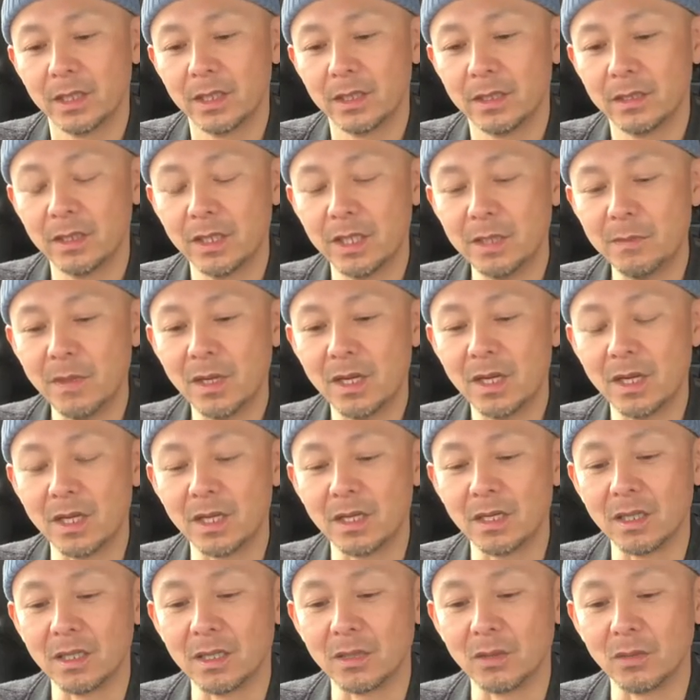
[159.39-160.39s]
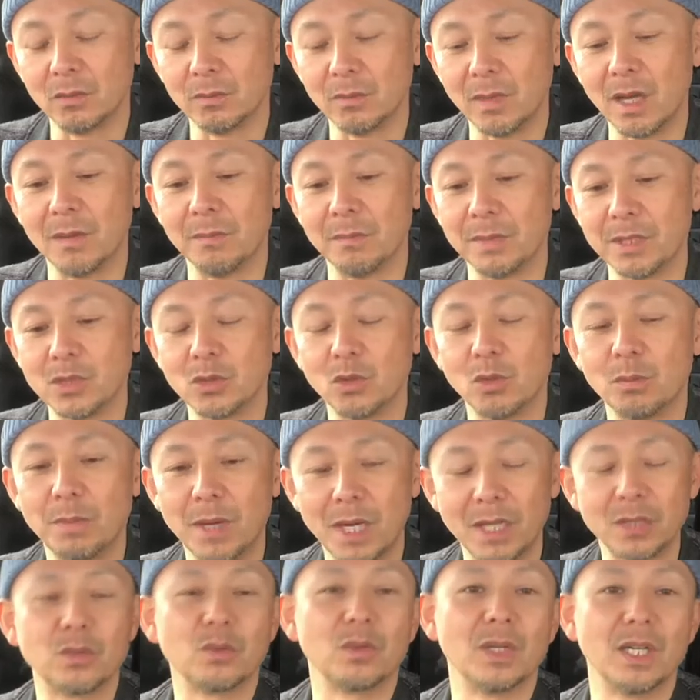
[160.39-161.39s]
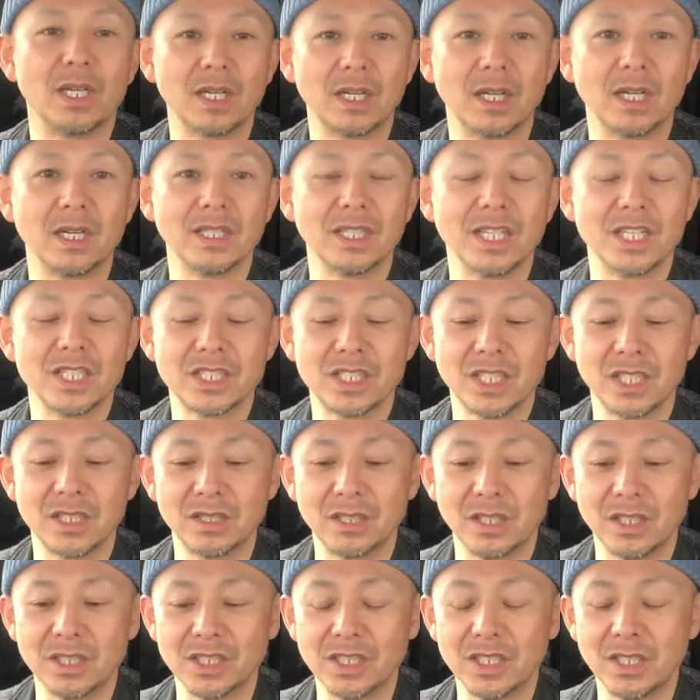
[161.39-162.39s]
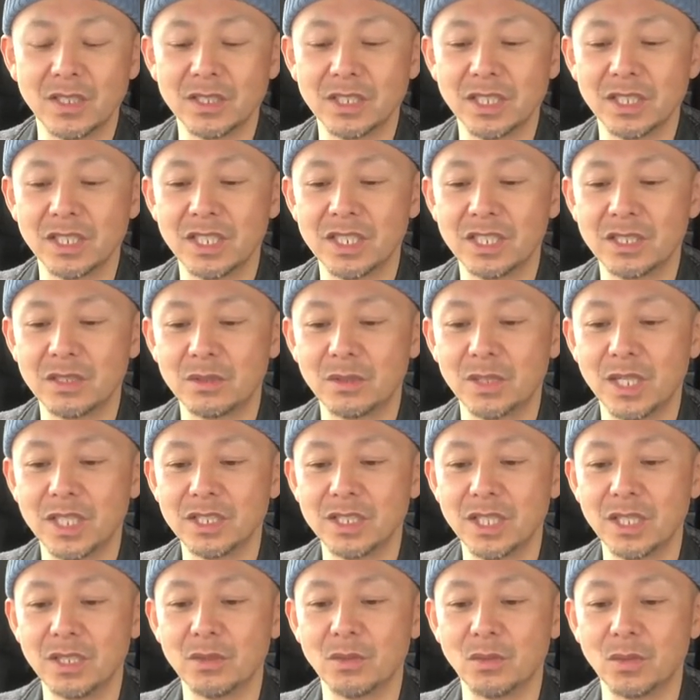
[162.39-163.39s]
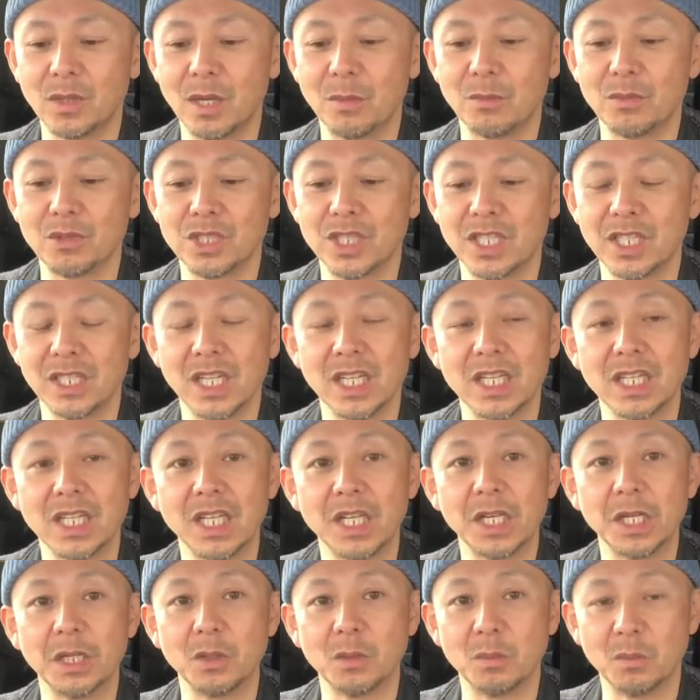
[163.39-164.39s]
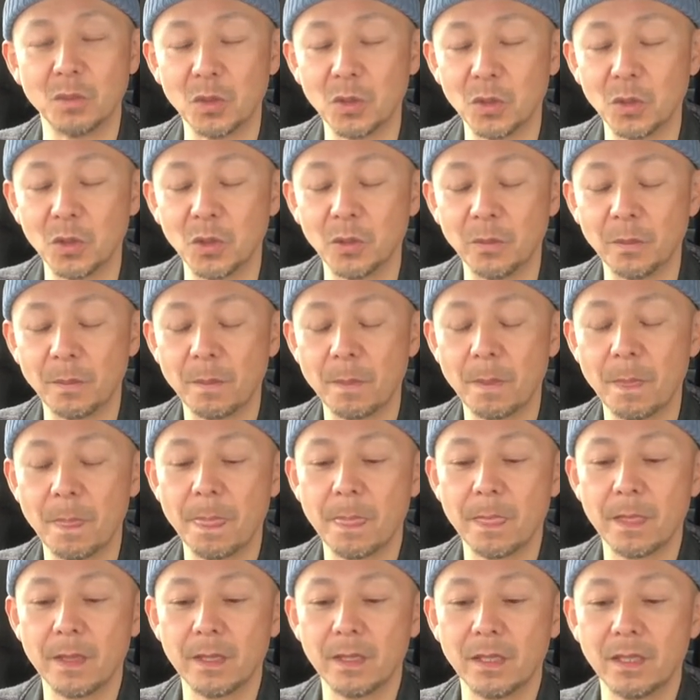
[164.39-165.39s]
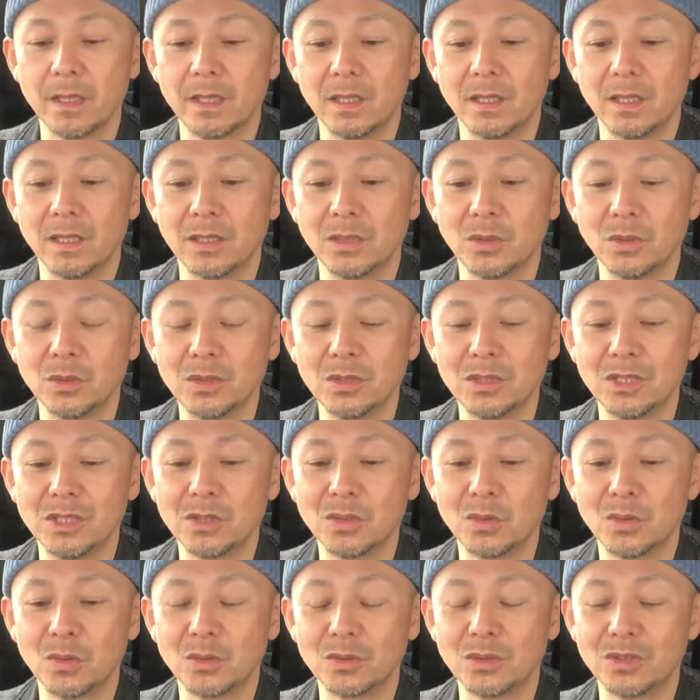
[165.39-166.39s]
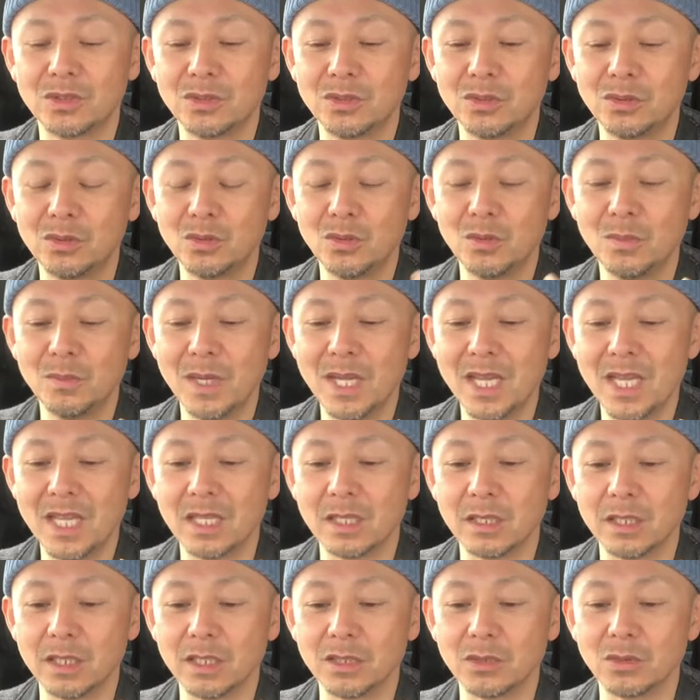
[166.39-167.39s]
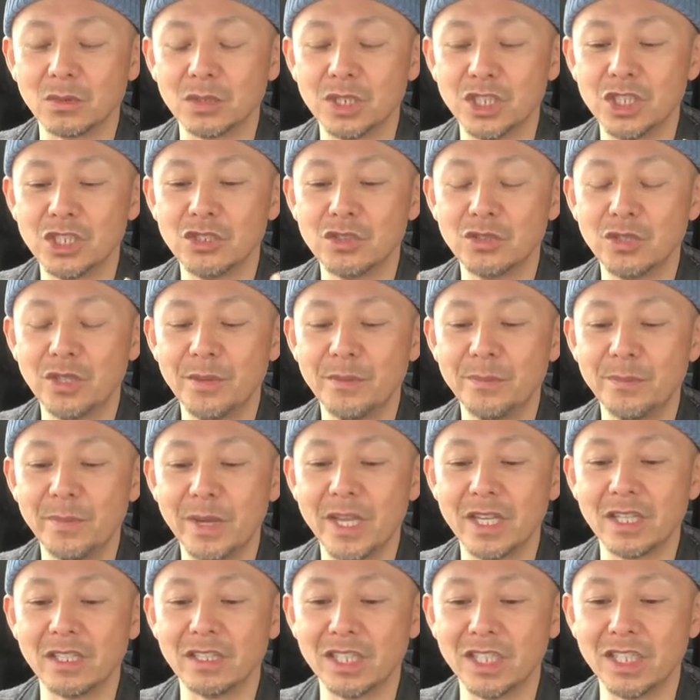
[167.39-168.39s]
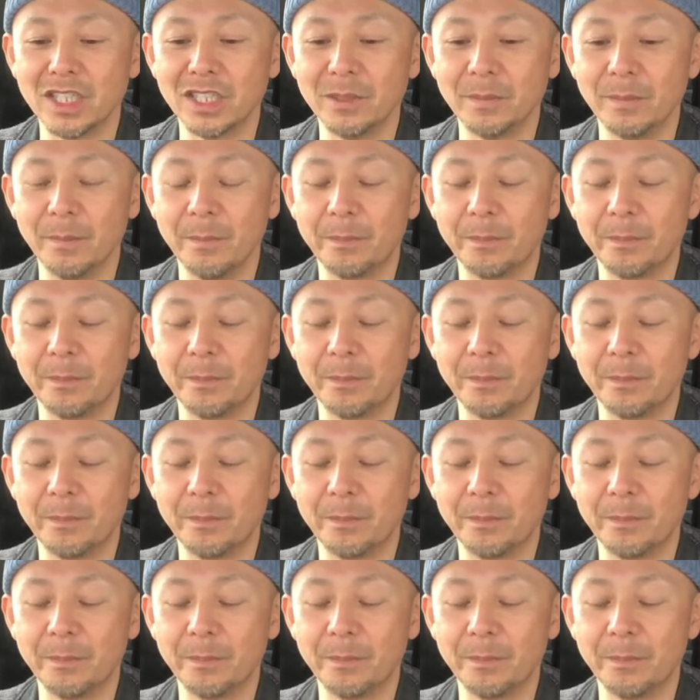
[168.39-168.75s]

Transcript: で今の、まあ、別のパートナーがいらっしゃって幸せに暮らしているのかもしれないけれども、要するにそのずっと前に、そのにじゅうねんまえに、